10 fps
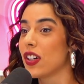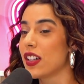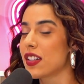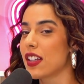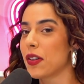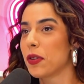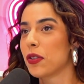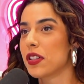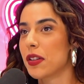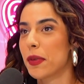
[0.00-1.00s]
Antes era uma
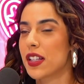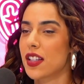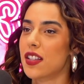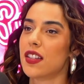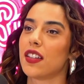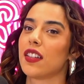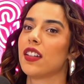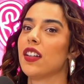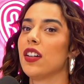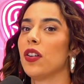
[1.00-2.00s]
coisa mais assim.
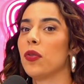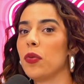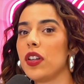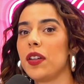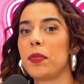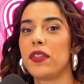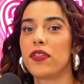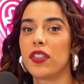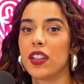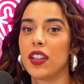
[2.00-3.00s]
Um hippie
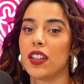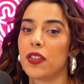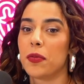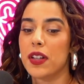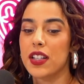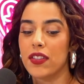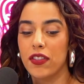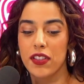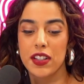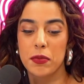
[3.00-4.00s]
vinha, começava a
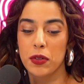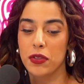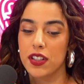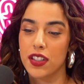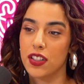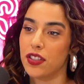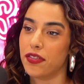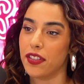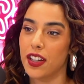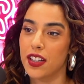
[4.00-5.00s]
fazer uma coisinha de
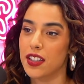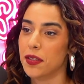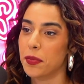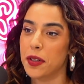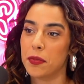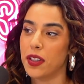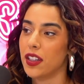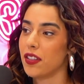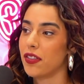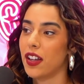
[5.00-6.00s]
ferro assim pra
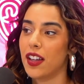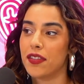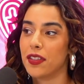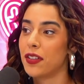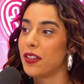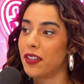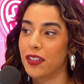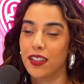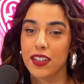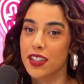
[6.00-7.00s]
mim, falava, ó,
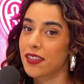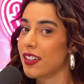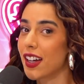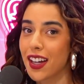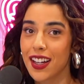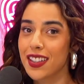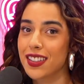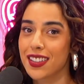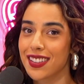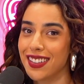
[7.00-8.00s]
cinco
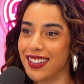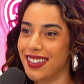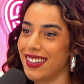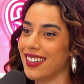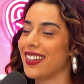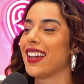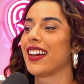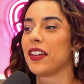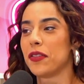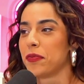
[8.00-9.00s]
reais. E
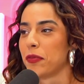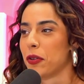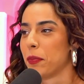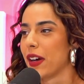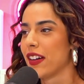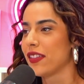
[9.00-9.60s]
aí eu comprava.